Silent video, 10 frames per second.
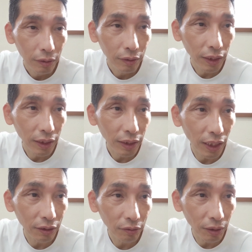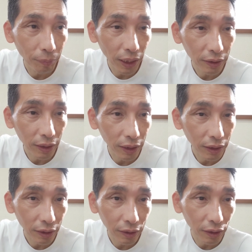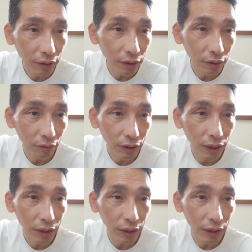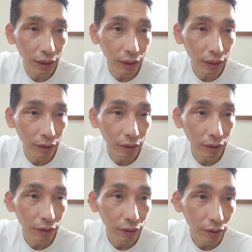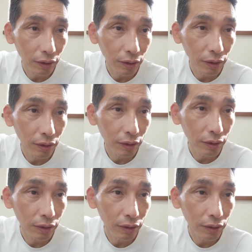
前回のね、バンされちゃったんですよ、私。うん。